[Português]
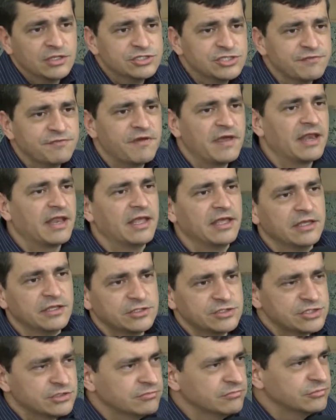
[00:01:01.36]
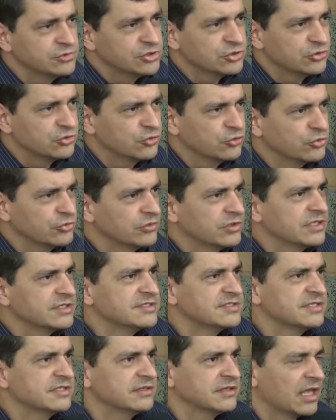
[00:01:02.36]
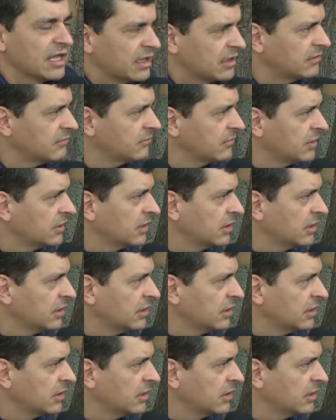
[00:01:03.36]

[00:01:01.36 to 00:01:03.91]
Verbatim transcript: diferente de tudo que se tem